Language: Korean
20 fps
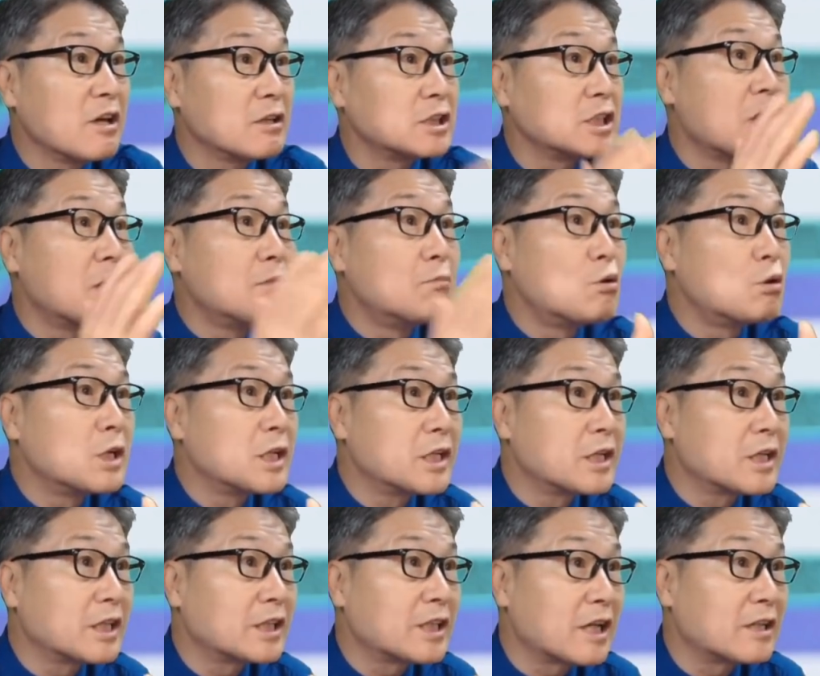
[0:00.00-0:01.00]
제목을
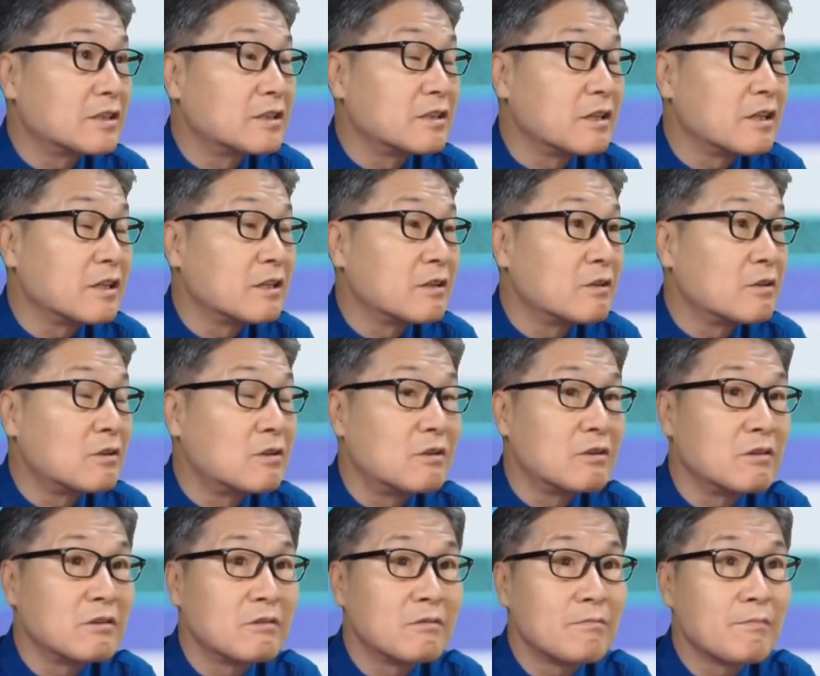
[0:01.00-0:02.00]
이렇게 다른
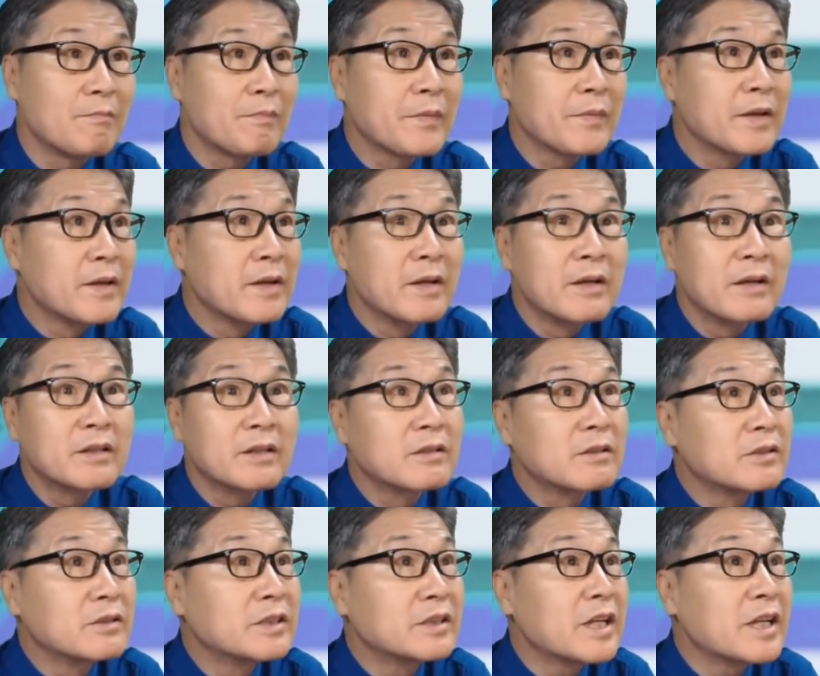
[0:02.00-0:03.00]
거예요.
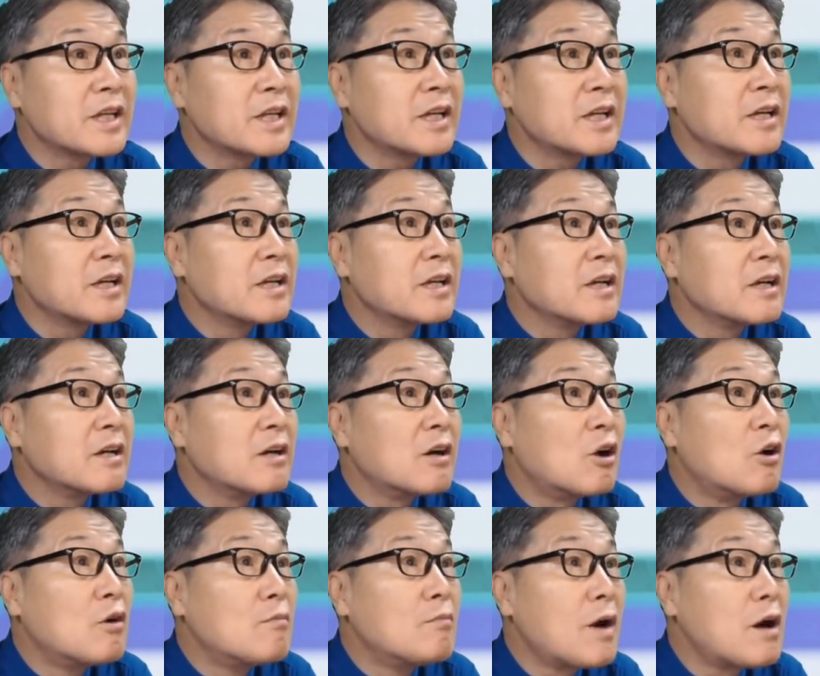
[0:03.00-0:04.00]
그런데
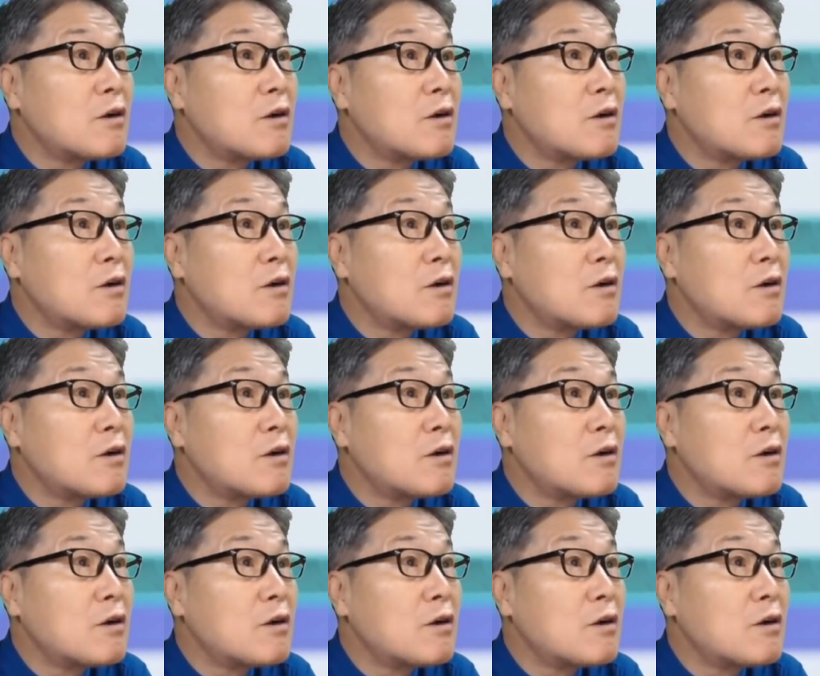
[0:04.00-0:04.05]
얼마